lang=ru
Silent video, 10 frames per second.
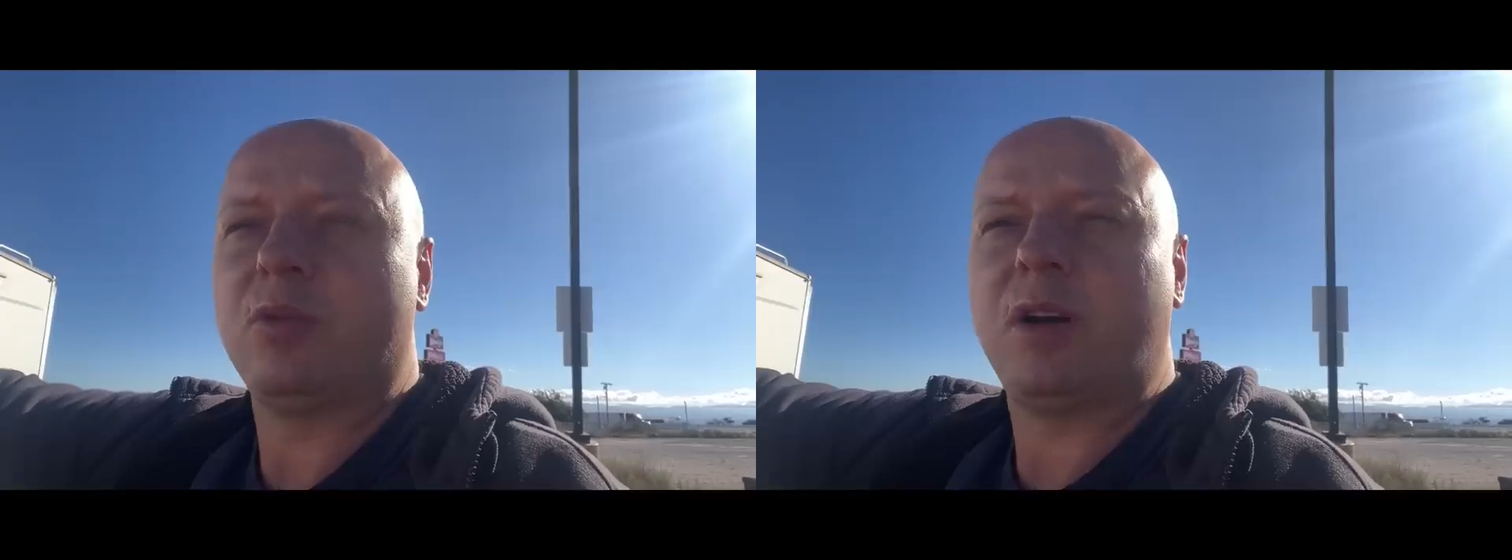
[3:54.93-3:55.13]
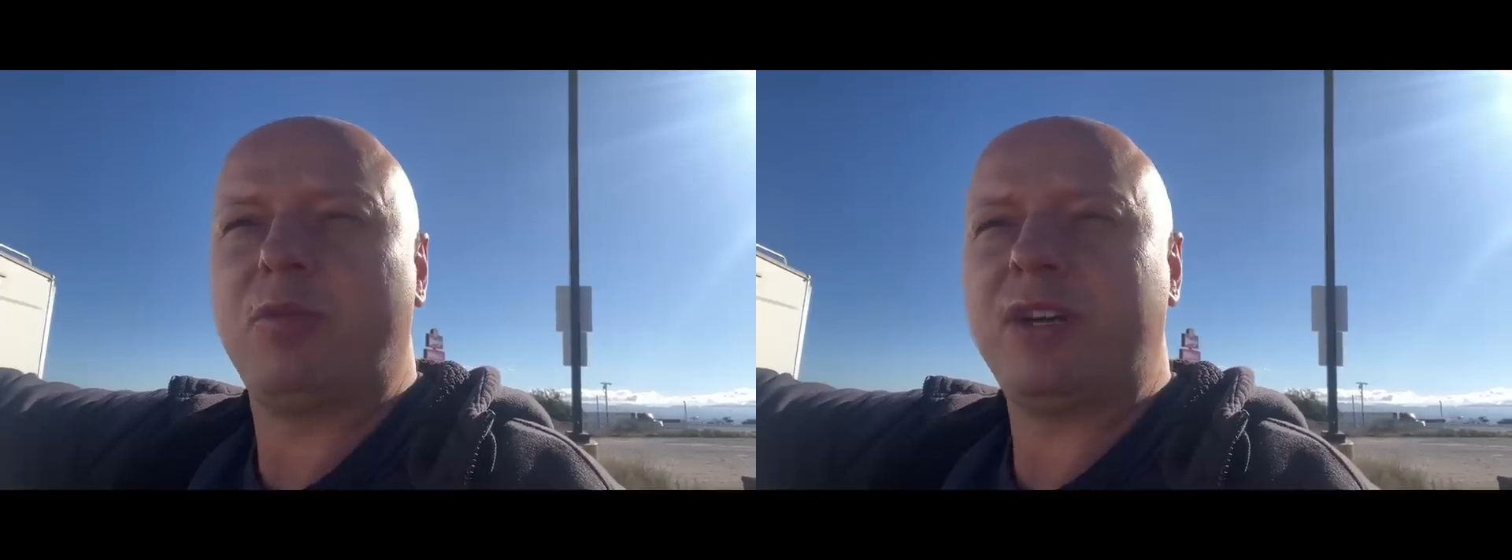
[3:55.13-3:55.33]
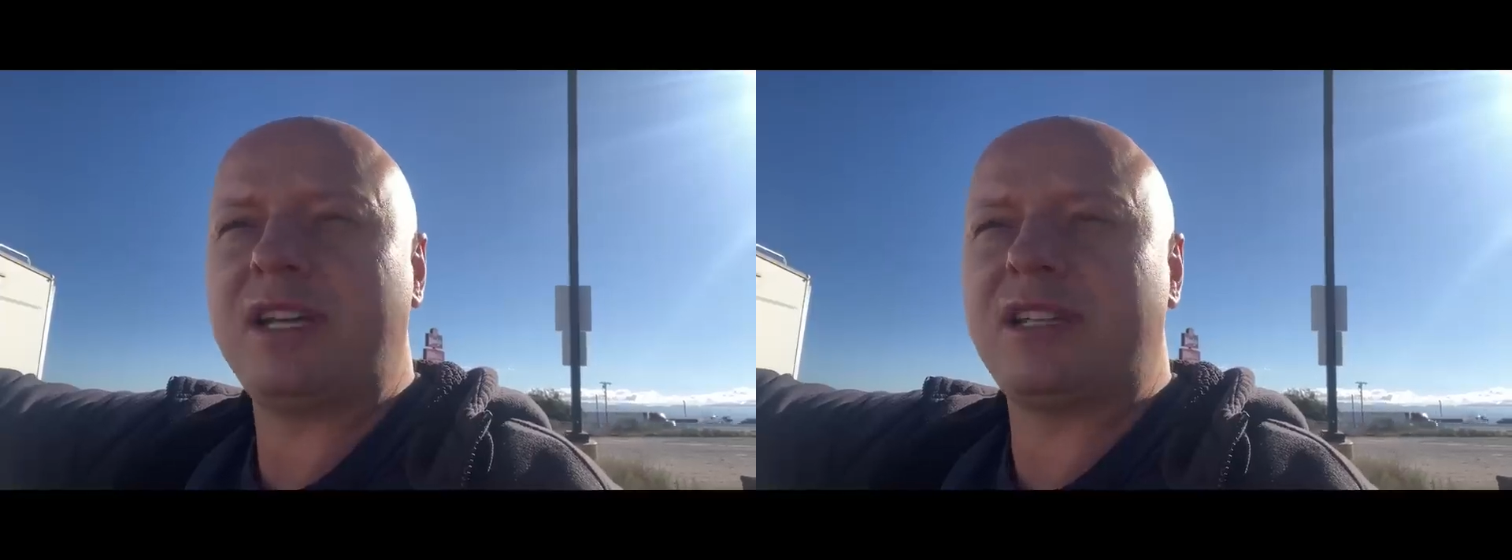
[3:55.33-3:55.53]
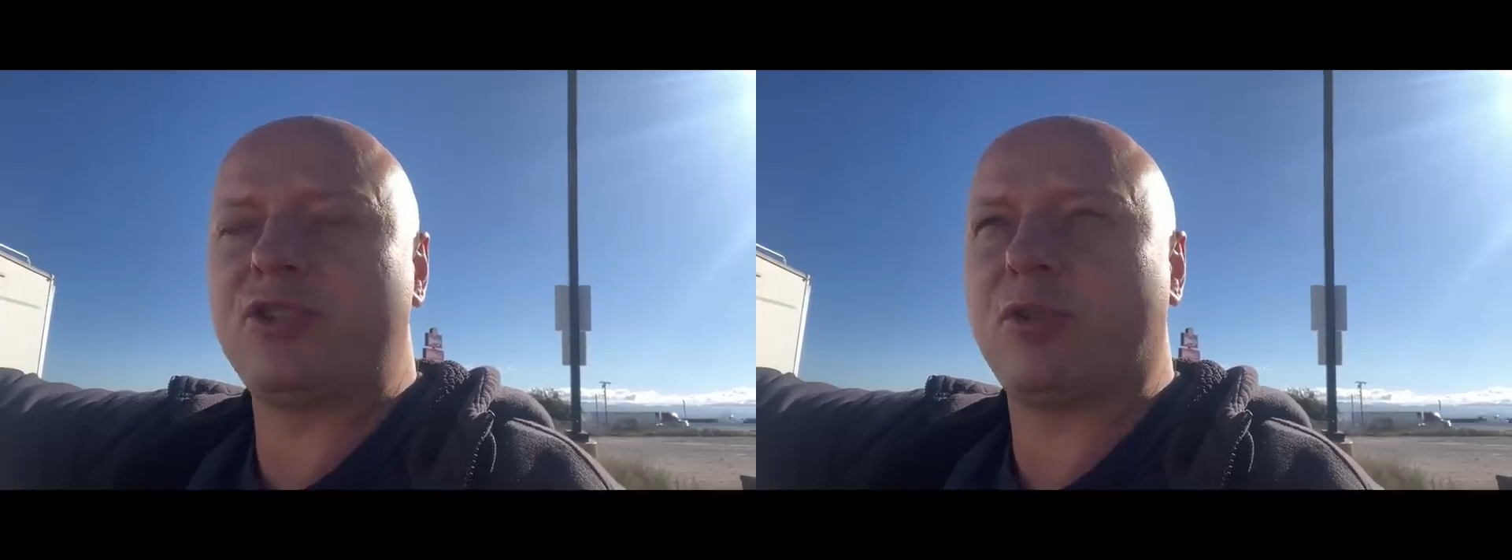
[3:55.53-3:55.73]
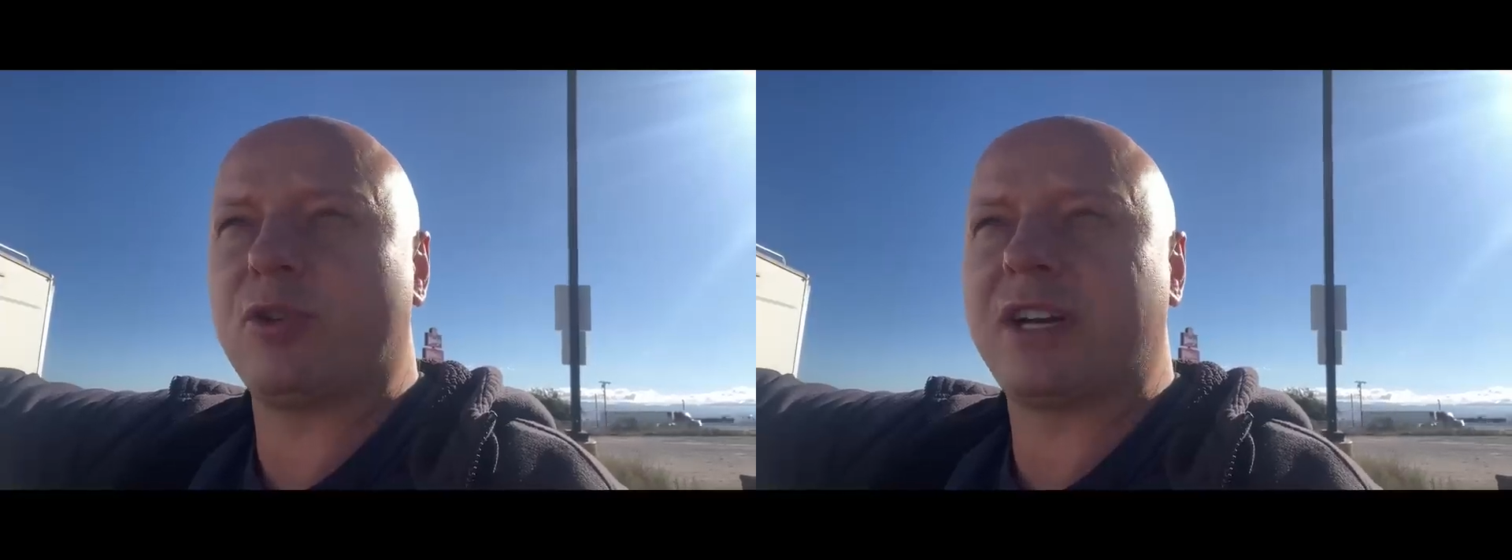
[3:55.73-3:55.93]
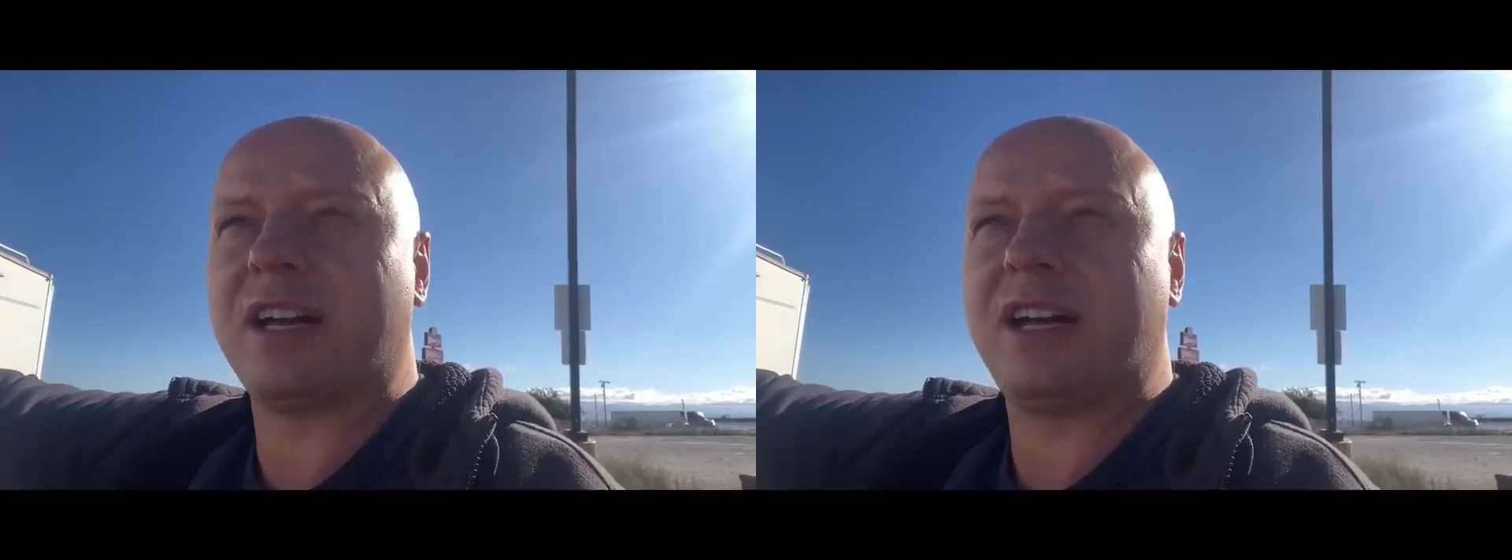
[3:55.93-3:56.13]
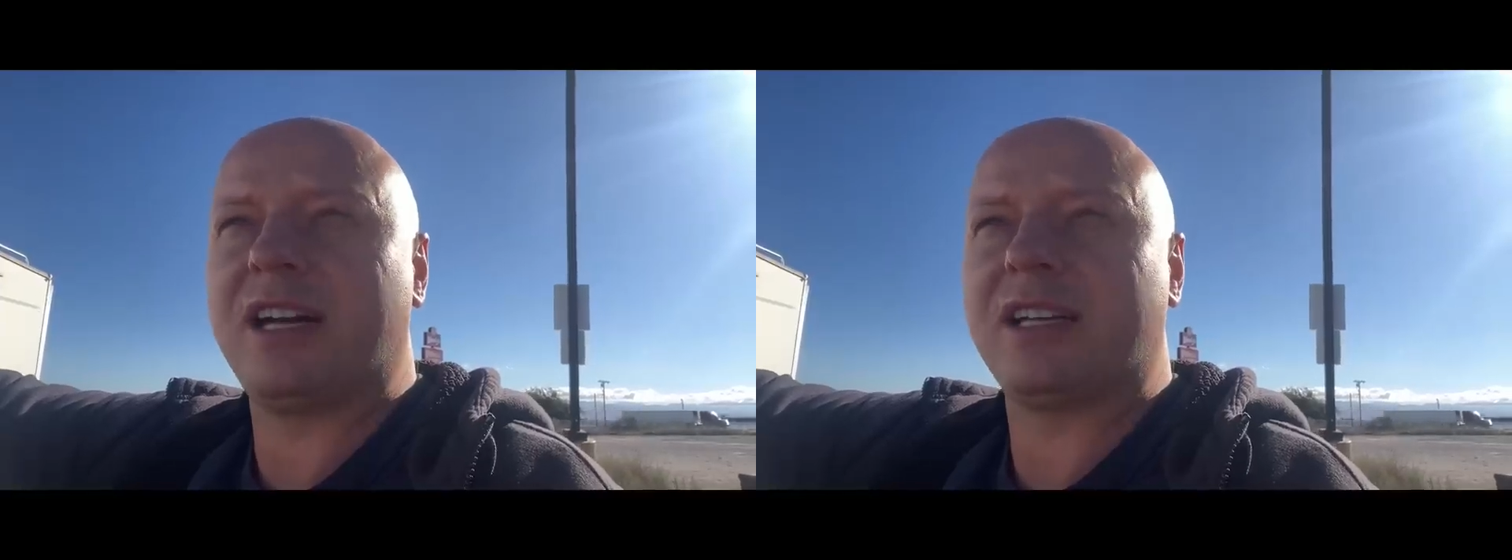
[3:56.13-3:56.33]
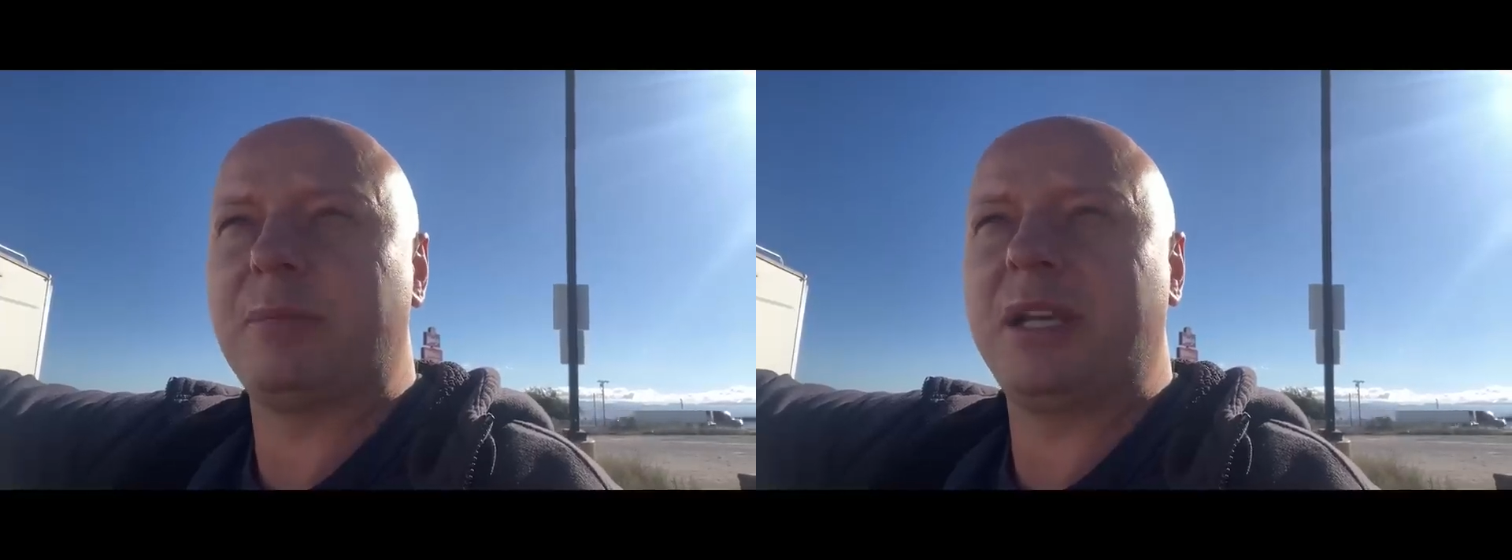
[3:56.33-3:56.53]
У кого есть еще хоть
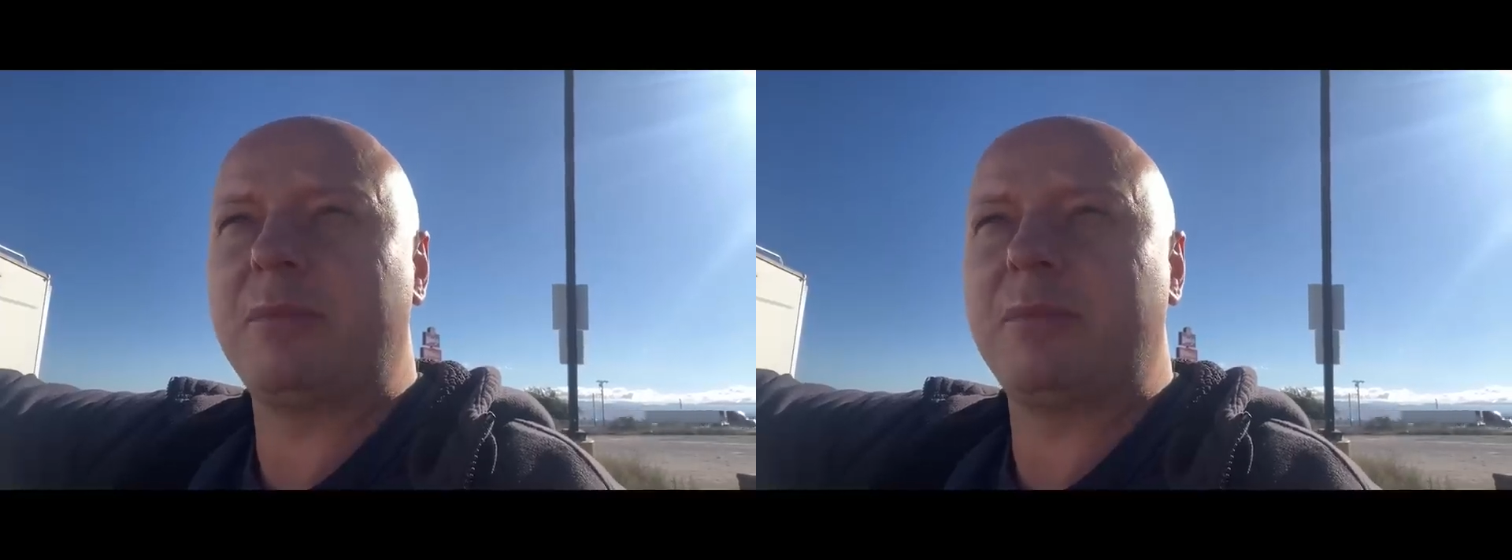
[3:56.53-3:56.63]
какая-то